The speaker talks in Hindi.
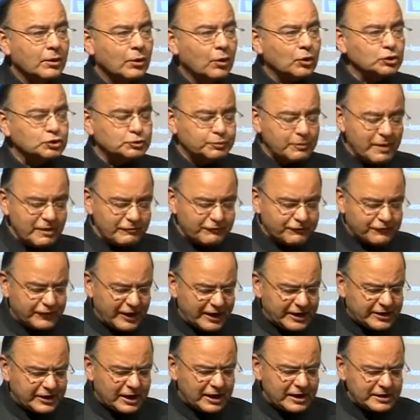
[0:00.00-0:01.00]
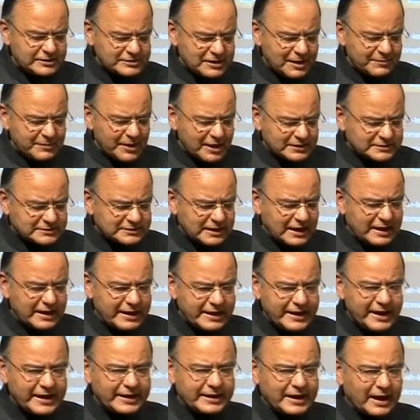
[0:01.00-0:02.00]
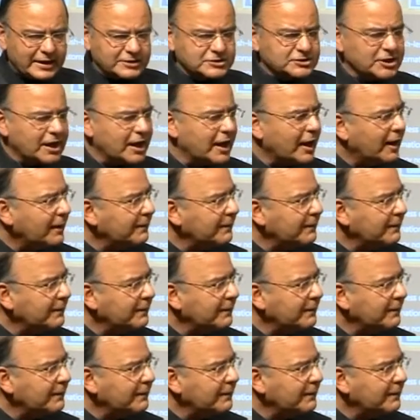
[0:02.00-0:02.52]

उसमें फेडरलिज्म या संघीय ढांचा